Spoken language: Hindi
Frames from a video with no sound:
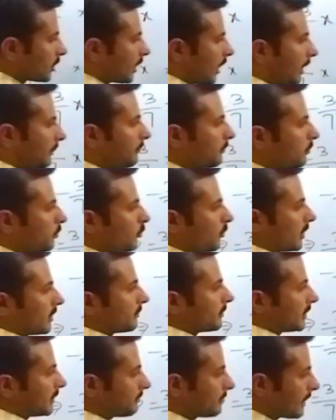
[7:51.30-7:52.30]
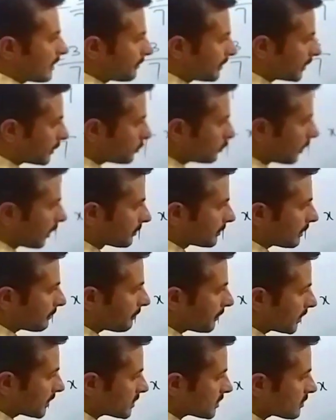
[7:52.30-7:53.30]
अब वन मल्टीप्लाई बाई टू आपके
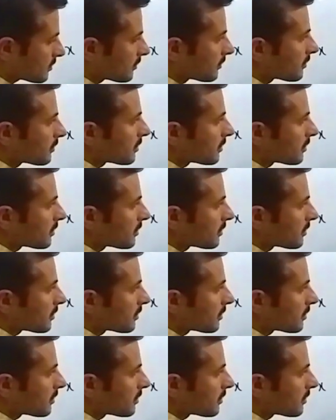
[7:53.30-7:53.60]
पास